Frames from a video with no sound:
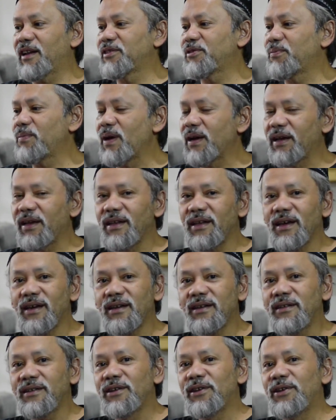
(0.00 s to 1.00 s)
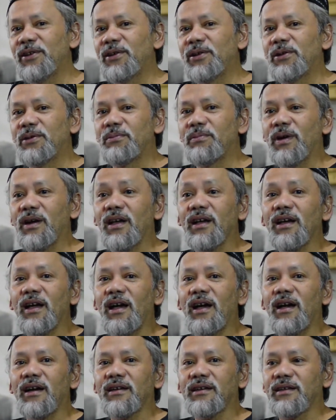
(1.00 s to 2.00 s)
lain sebagainya maka
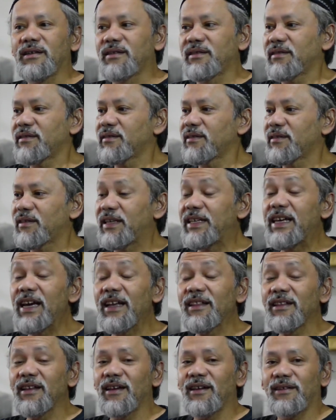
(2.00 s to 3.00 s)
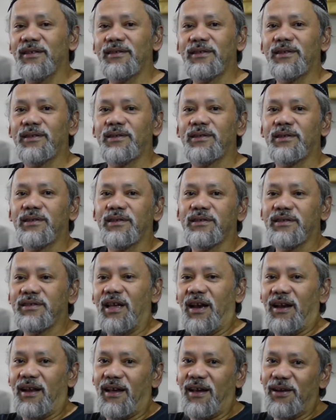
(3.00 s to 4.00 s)
nggak kelihat ya
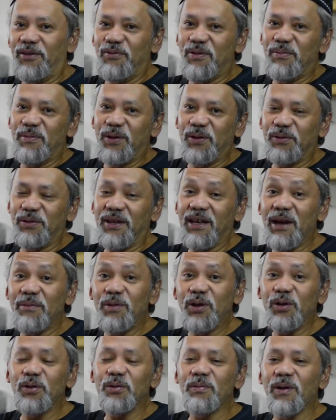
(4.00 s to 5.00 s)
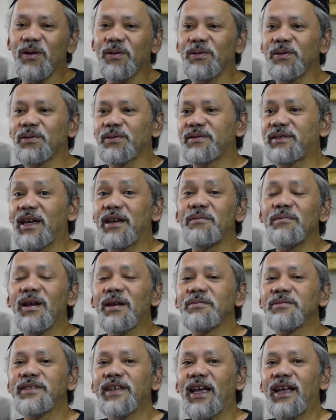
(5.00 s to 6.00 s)
setelah dua minggu tiga minggu baru tadi
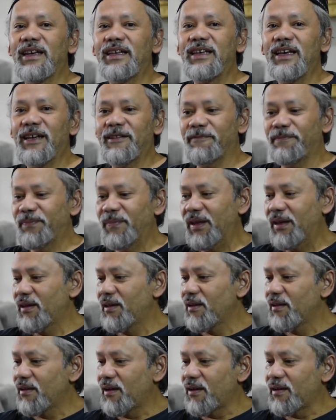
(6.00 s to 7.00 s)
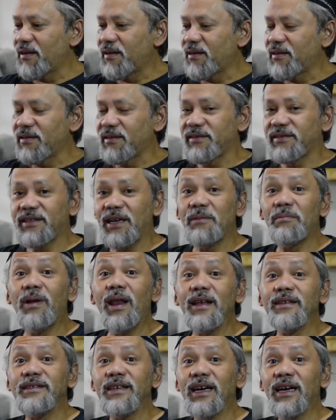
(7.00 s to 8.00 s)
malam saya lihat uh, saya
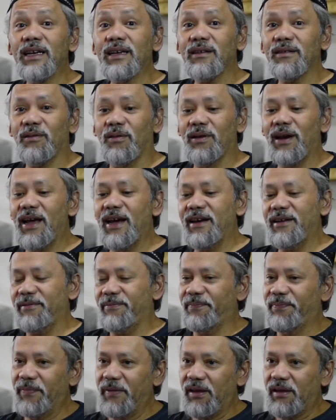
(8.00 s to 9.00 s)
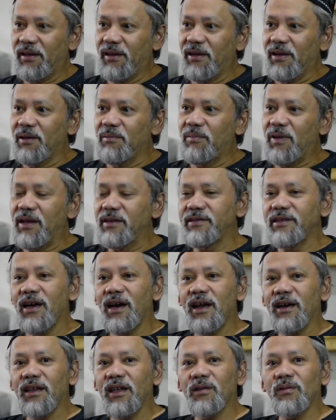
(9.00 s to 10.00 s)
belajar online
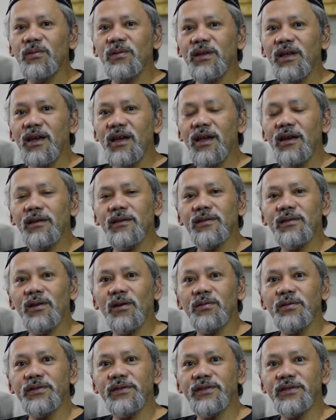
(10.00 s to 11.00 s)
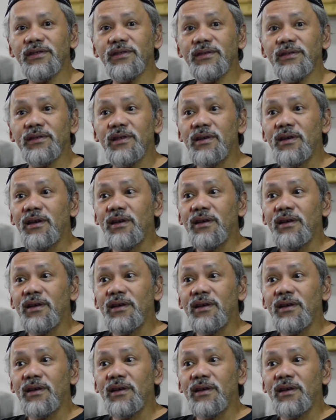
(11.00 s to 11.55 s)
belajar ngikutin terus